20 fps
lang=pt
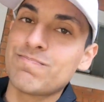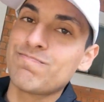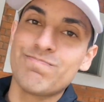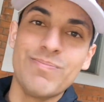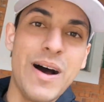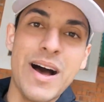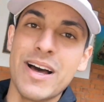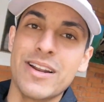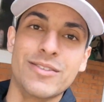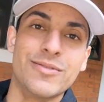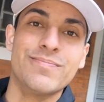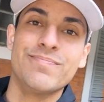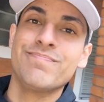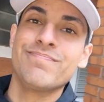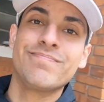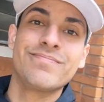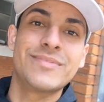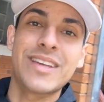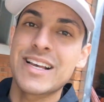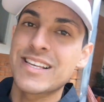Mano,
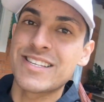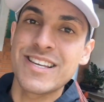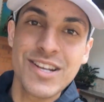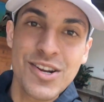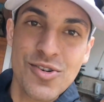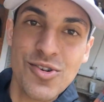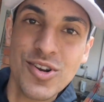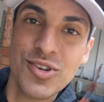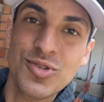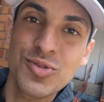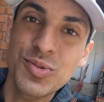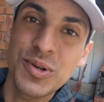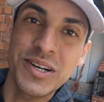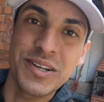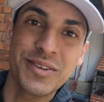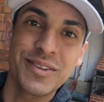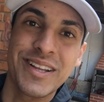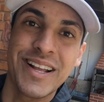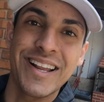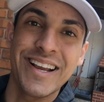tá sendo o nosso
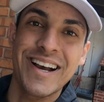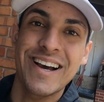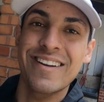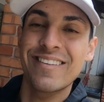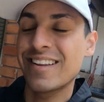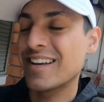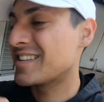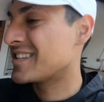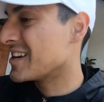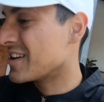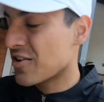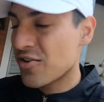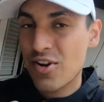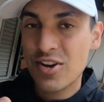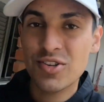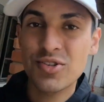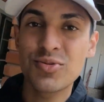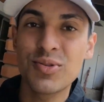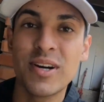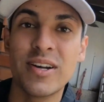ano, tá ligado? Tá sendo o
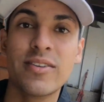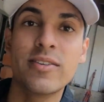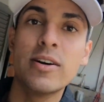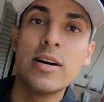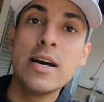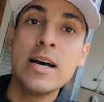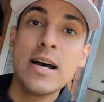nosso ano.